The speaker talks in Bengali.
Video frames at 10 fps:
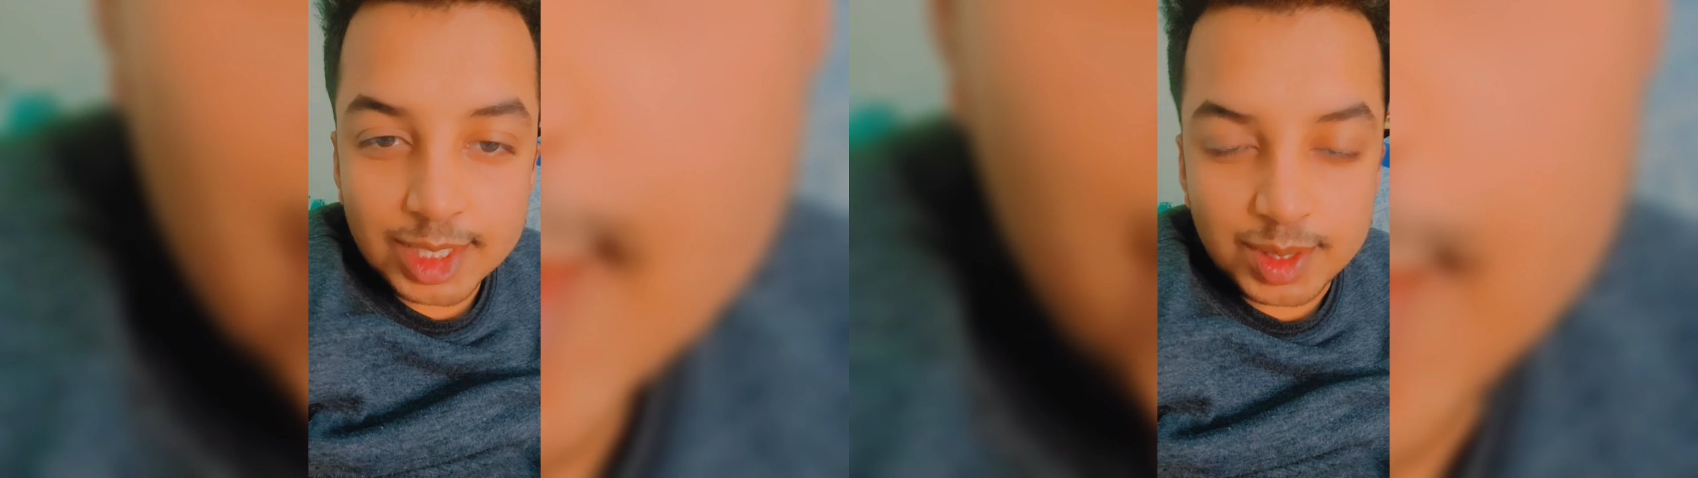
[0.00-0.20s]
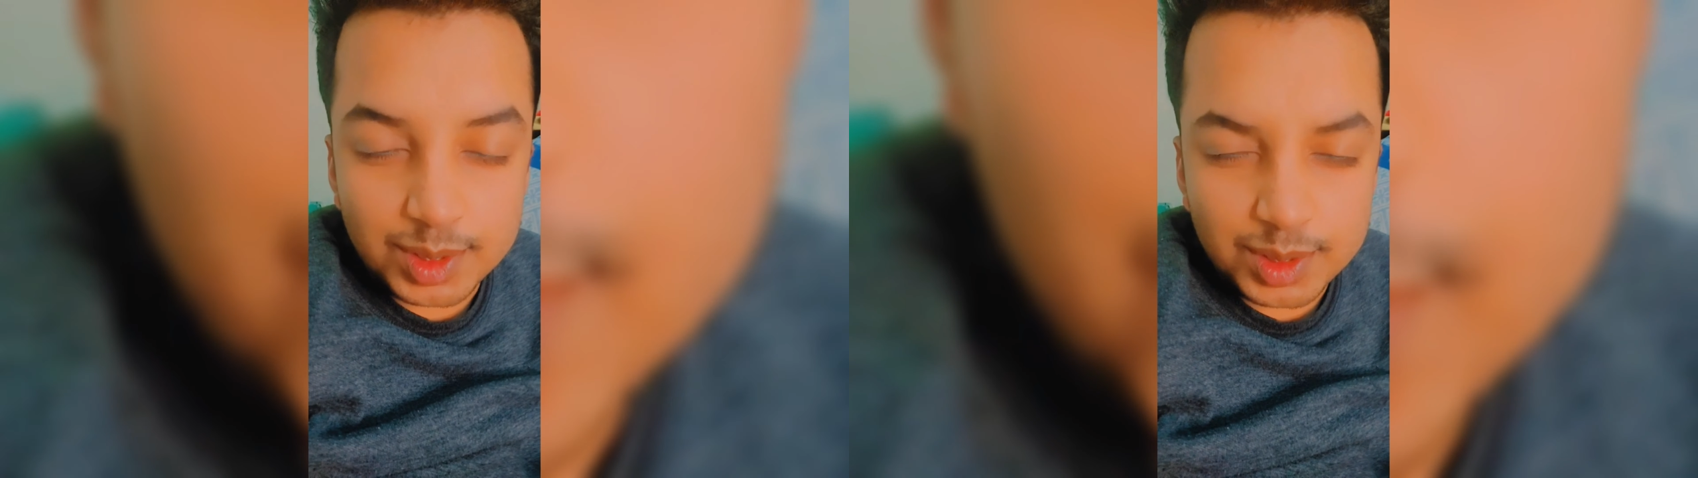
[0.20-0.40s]

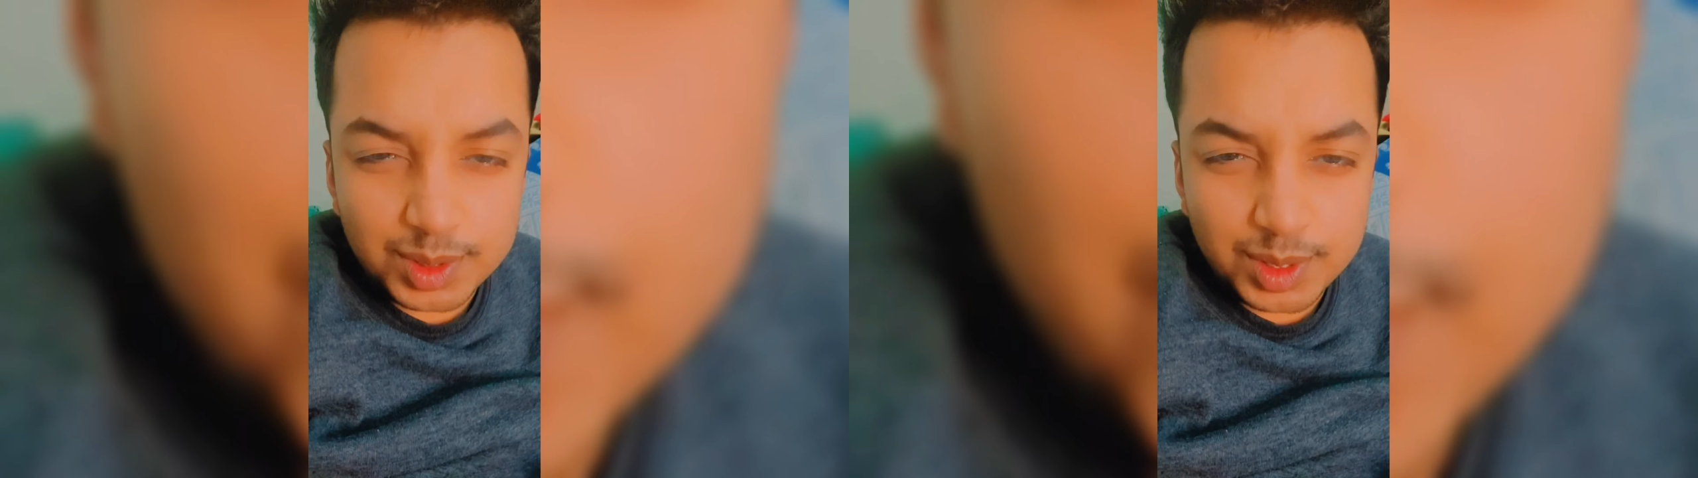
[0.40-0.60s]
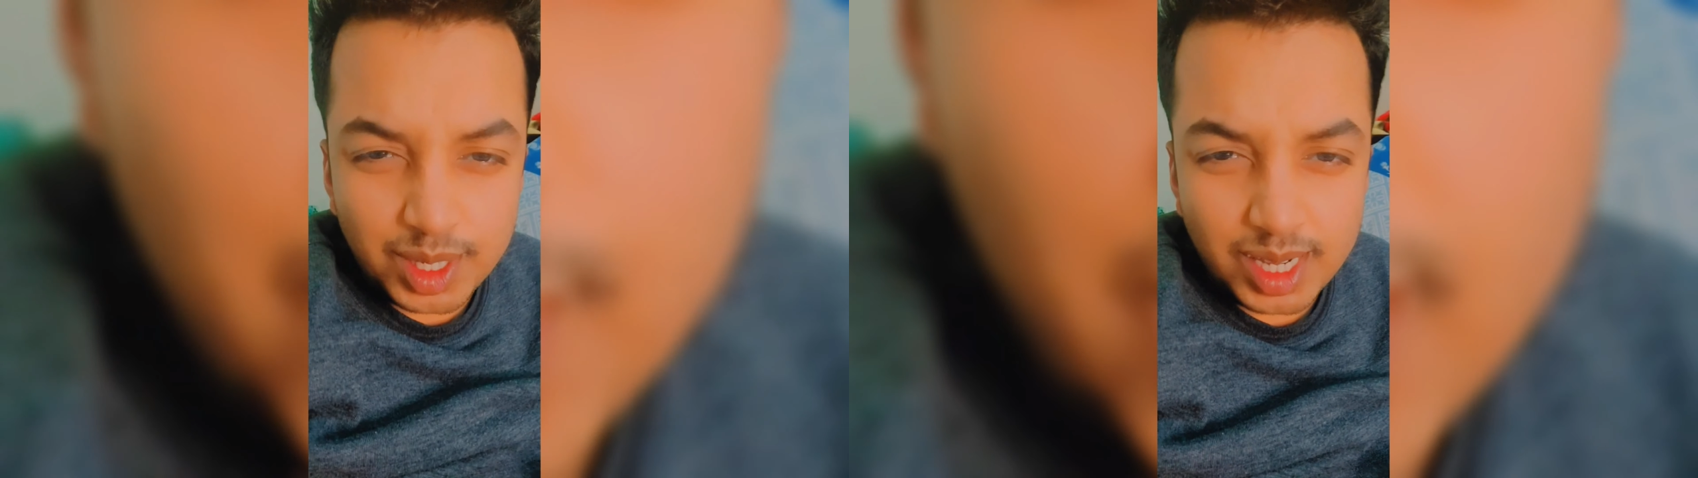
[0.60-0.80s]
তো
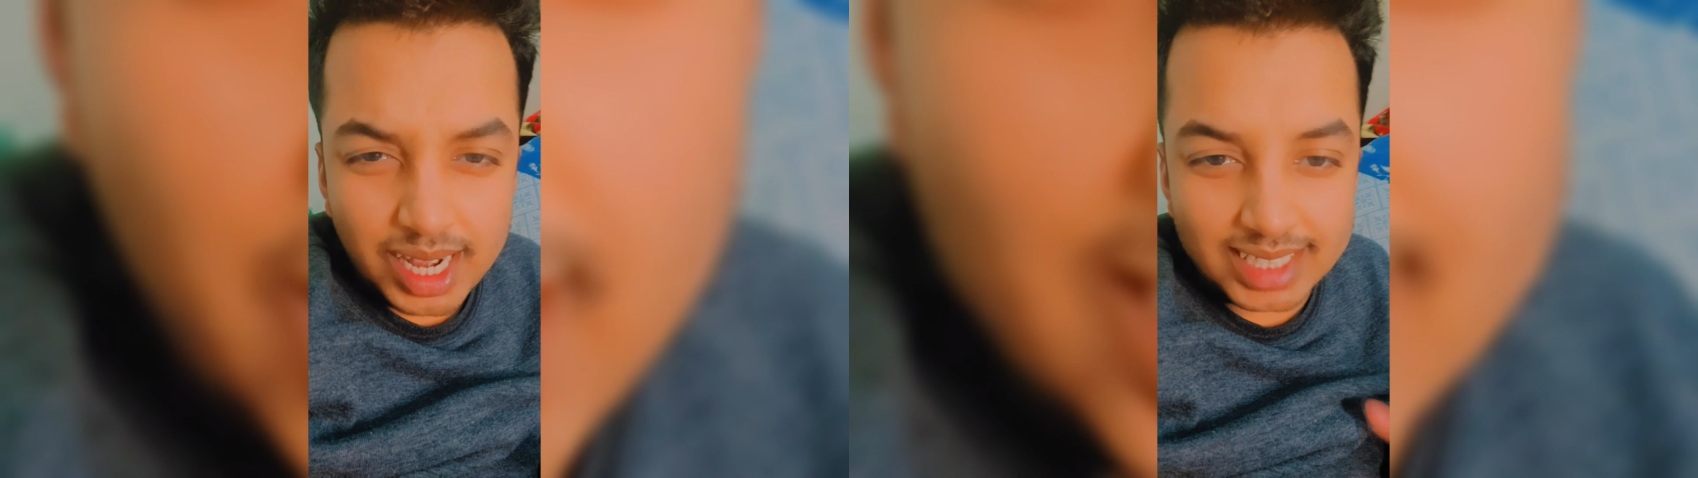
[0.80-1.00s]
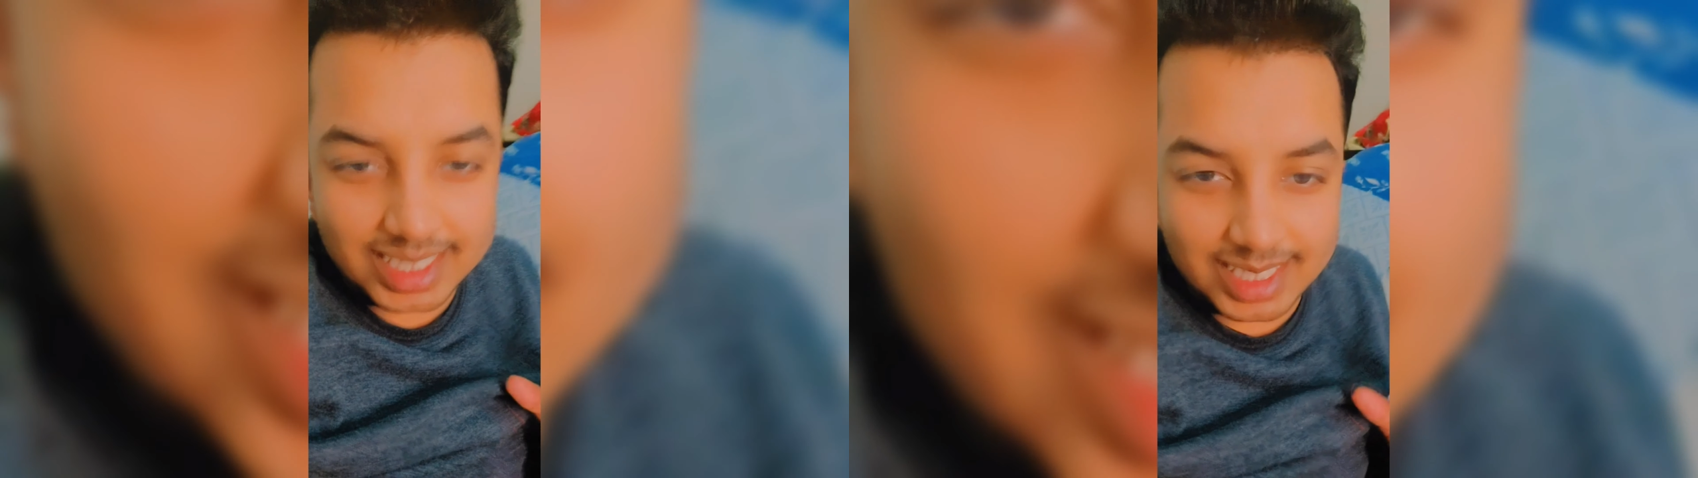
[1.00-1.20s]

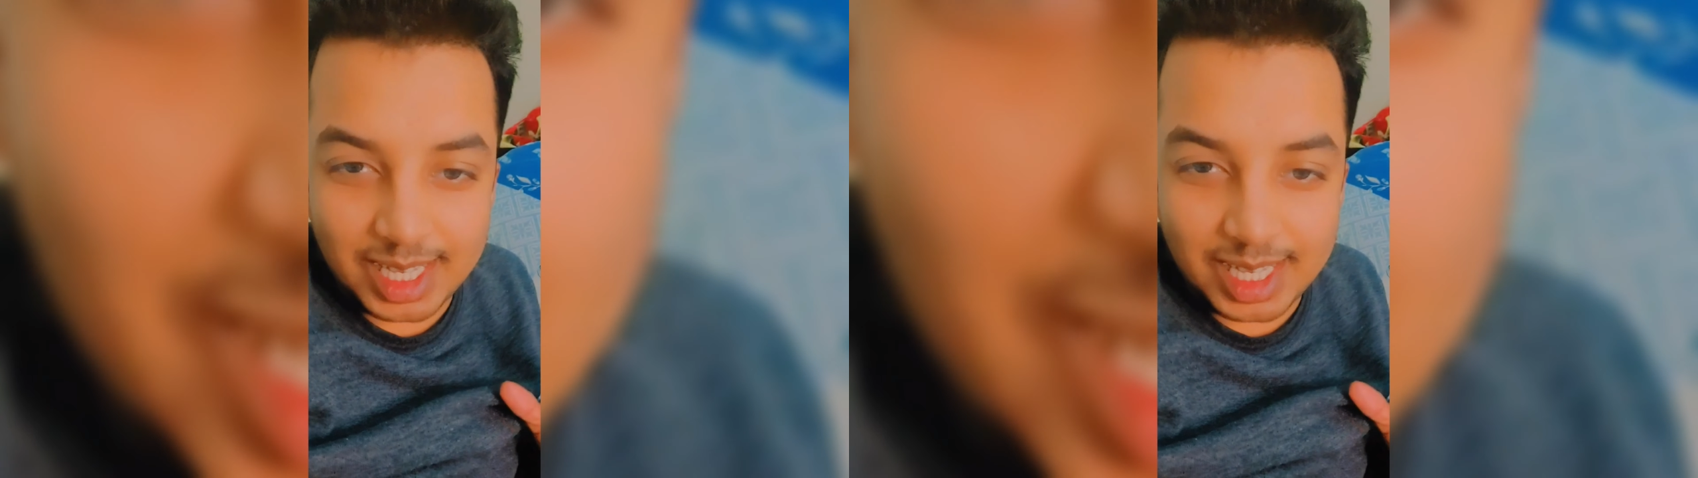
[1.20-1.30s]
আজকে